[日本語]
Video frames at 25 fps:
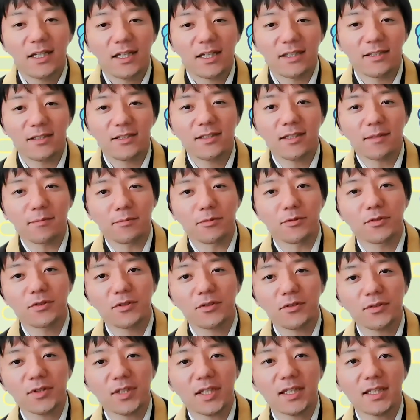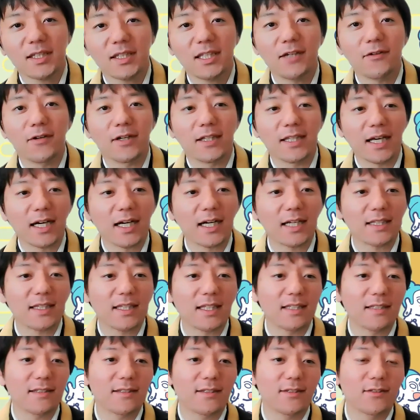え実は仏教的ではなかっ
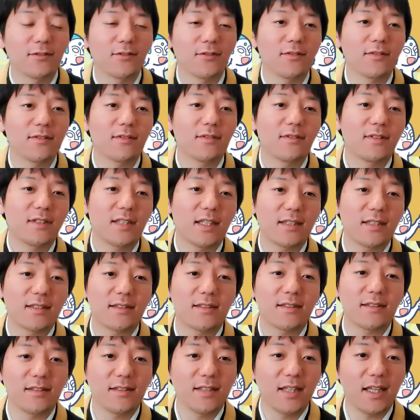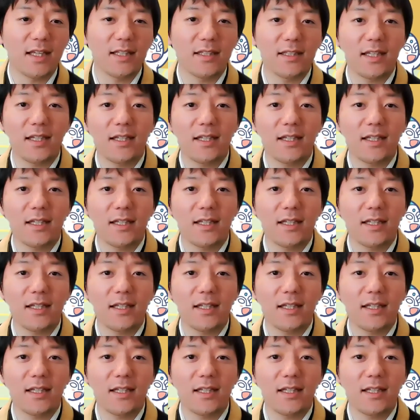たりするんですね。